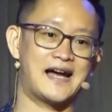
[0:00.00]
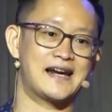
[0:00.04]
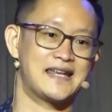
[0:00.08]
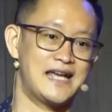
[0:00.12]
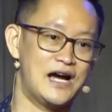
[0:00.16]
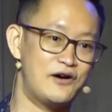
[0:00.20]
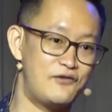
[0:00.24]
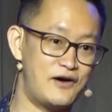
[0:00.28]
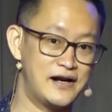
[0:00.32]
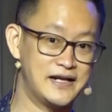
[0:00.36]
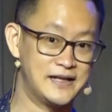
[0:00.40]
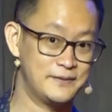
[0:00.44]

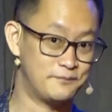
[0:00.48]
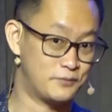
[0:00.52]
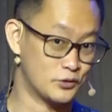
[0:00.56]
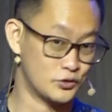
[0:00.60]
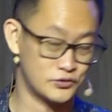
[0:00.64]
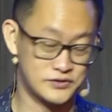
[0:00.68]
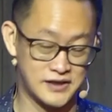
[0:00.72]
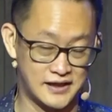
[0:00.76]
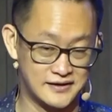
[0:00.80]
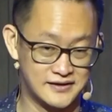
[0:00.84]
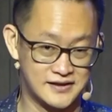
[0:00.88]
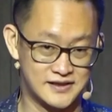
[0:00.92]
karyawan di
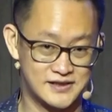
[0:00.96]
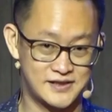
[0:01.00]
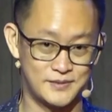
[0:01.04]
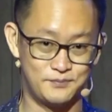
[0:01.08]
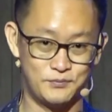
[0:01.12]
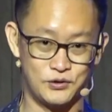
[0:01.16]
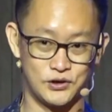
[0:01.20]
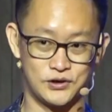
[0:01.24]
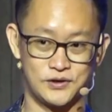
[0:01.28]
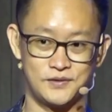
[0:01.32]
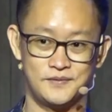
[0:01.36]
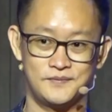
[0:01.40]
perusahaan
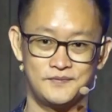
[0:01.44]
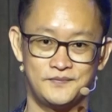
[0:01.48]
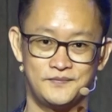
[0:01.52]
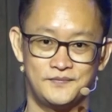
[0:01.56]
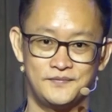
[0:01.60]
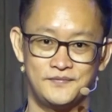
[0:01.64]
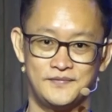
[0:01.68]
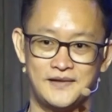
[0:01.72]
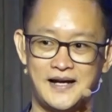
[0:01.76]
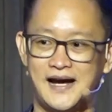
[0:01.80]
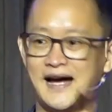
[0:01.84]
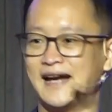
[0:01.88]
tersebut,
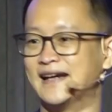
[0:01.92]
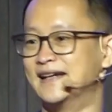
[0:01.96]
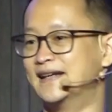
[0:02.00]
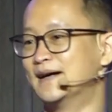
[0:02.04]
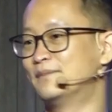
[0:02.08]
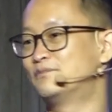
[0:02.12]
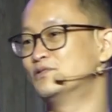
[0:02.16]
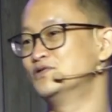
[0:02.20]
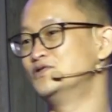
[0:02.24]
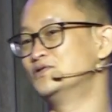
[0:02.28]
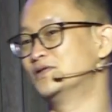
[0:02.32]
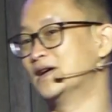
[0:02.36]

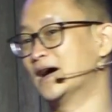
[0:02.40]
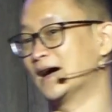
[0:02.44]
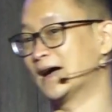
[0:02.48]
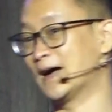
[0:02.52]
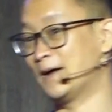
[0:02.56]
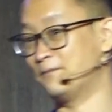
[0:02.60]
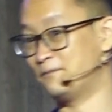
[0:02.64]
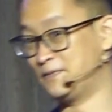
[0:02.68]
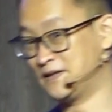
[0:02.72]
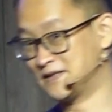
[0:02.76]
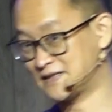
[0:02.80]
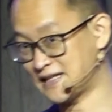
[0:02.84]
Anda pun juga
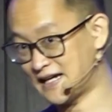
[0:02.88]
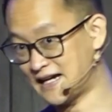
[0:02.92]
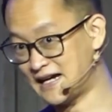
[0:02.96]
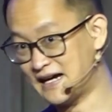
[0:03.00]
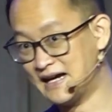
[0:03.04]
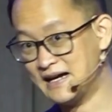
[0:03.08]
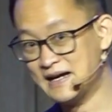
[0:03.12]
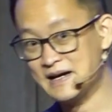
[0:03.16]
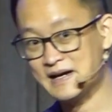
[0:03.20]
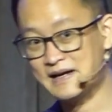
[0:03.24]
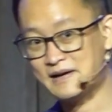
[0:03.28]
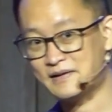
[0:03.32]
gak
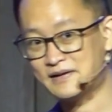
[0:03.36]
bisa